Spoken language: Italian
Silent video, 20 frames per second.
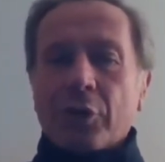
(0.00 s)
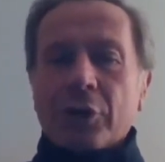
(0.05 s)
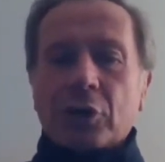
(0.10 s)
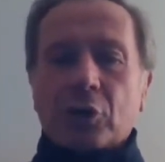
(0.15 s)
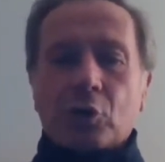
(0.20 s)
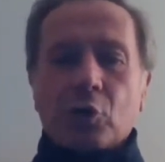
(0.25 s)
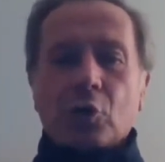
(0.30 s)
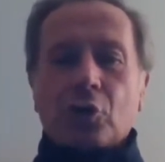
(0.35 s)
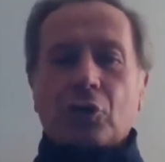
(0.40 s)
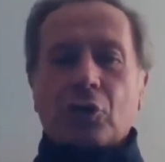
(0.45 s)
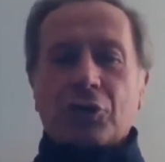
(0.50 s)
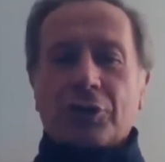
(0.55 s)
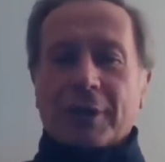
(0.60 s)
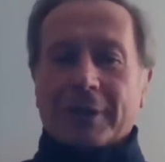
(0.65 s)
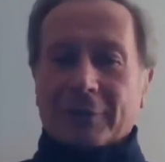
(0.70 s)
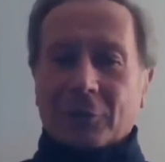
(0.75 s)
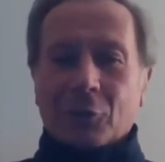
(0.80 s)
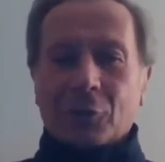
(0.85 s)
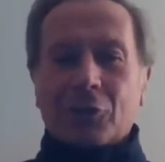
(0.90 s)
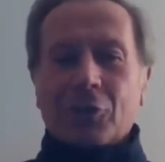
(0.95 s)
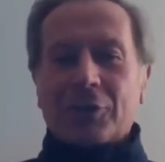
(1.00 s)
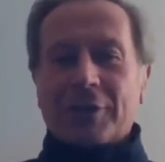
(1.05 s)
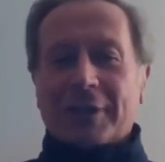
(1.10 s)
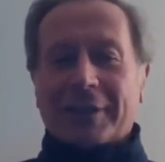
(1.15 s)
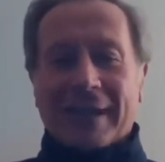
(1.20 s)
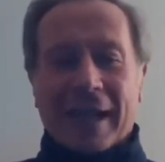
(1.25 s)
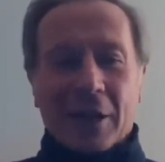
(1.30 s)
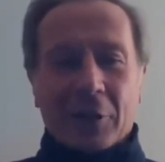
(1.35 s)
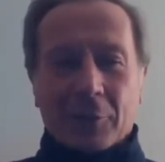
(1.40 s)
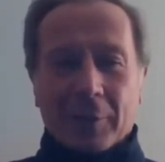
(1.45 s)
Poi tutto si, tutto
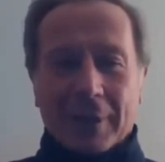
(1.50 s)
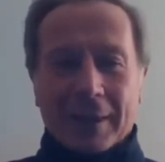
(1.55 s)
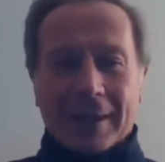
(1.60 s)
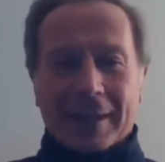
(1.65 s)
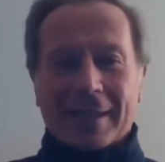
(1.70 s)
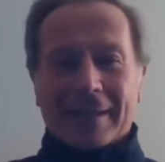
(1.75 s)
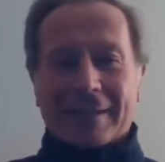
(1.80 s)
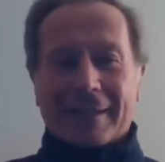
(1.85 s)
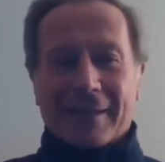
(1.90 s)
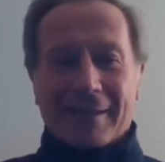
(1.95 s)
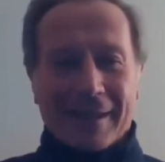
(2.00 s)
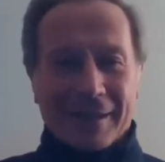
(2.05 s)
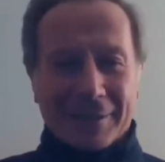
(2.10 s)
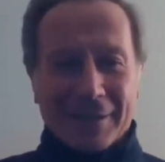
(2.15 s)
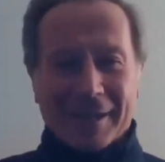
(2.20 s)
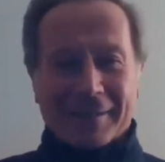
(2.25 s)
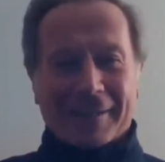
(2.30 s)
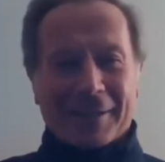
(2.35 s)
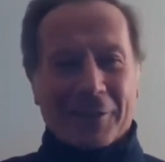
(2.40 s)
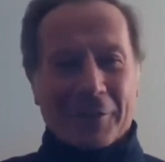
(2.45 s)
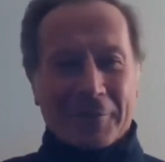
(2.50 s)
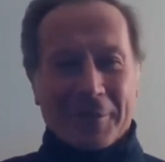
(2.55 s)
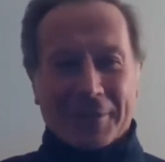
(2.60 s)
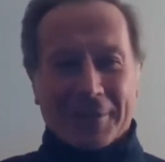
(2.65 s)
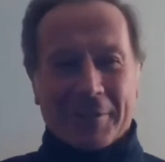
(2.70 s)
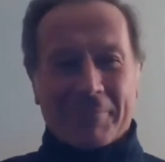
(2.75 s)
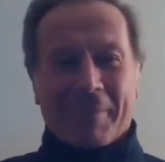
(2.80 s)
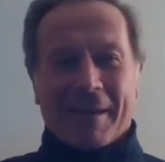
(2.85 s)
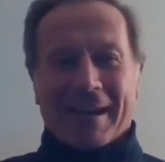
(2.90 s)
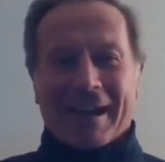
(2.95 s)
si tranquillizza, eh, la gente
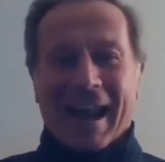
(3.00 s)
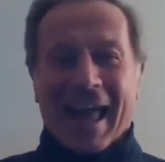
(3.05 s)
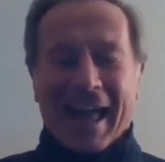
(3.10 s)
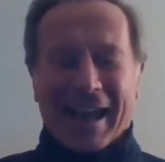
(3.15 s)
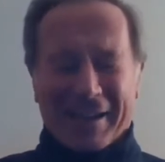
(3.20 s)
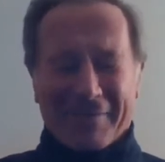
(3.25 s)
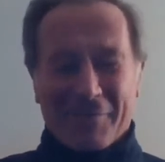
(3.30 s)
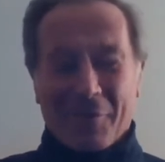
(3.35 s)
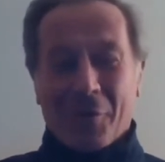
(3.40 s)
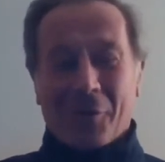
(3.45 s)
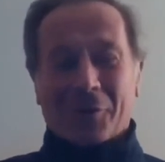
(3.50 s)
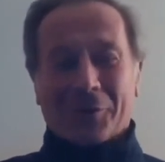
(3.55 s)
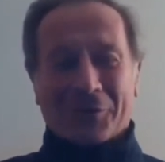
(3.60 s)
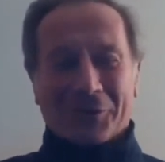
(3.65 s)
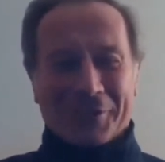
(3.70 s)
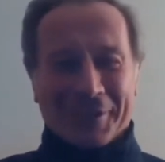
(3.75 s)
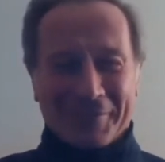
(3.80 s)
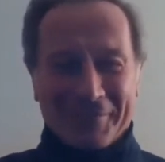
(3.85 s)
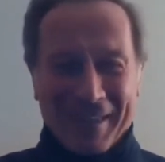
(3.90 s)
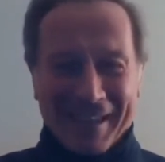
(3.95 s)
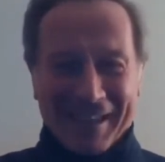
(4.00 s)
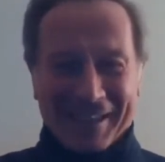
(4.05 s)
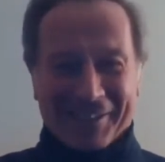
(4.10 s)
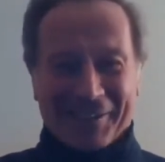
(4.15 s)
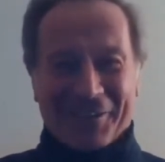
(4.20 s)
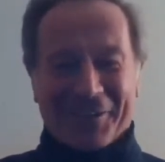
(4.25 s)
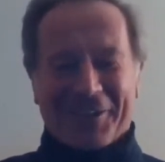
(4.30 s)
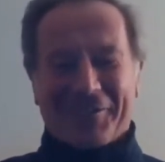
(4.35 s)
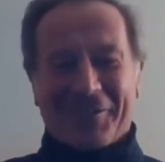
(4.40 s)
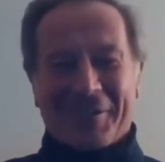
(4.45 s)
comincia a parlare molto di
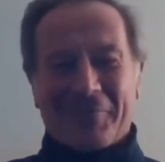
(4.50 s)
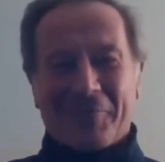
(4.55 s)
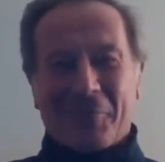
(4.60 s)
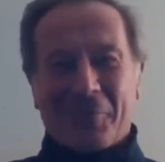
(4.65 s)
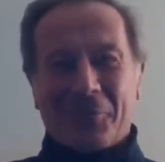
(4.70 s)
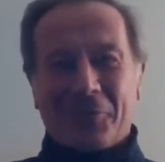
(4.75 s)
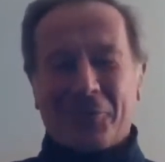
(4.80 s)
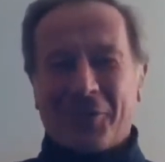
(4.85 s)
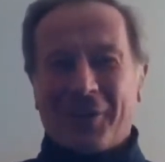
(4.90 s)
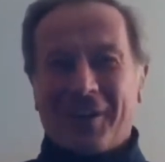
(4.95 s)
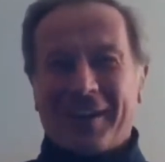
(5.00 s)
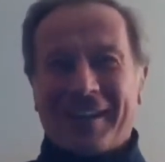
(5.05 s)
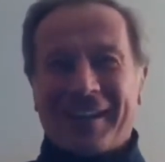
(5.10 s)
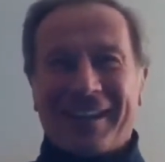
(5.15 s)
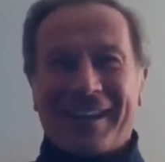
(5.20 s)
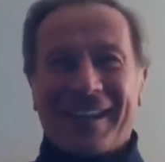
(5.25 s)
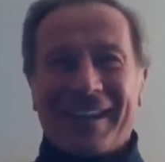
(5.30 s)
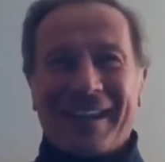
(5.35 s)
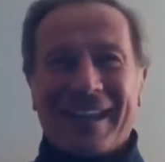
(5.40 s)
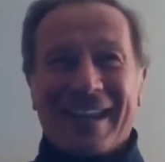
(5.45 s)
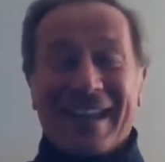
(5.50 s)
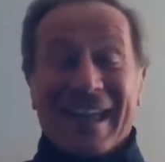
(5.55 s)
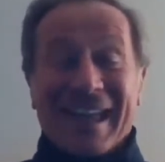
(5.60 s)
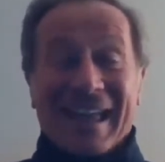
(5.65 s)
meno a quel punto lì.